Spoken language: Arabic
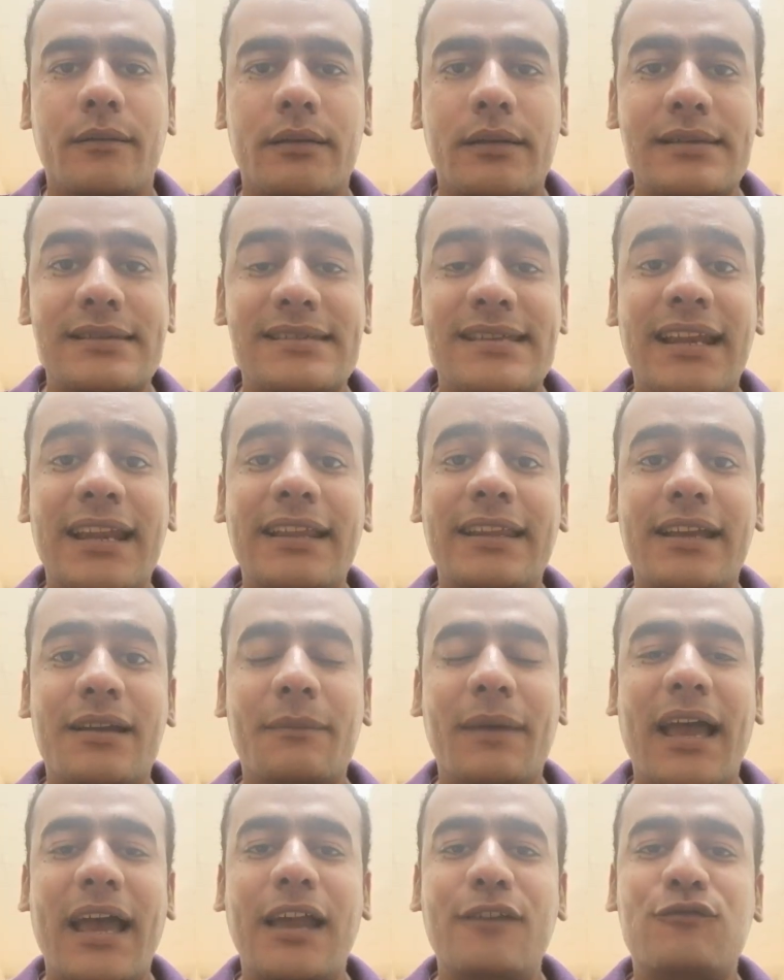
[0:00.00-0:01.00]
سنة يا
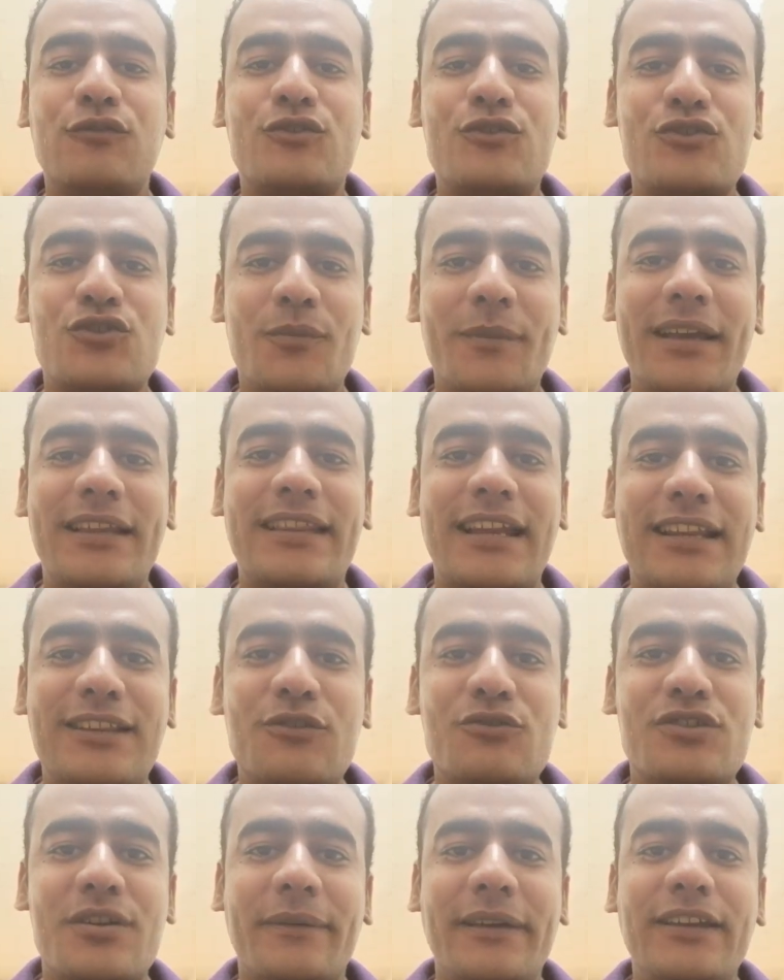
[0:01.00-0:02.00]
جماعة
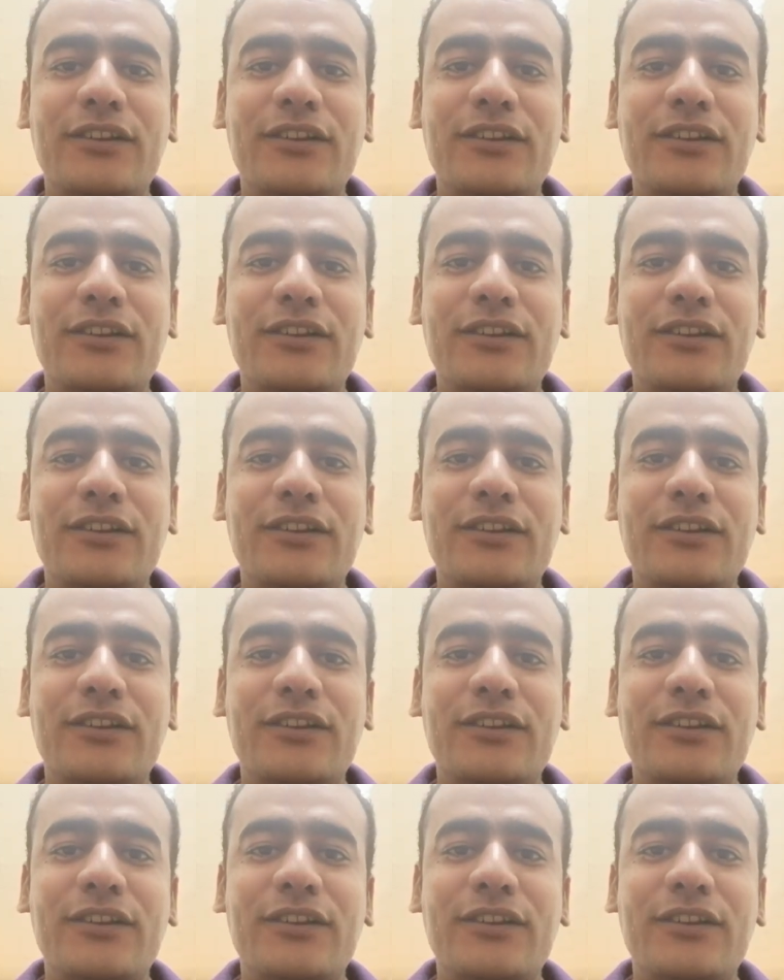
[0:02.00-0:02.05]
1973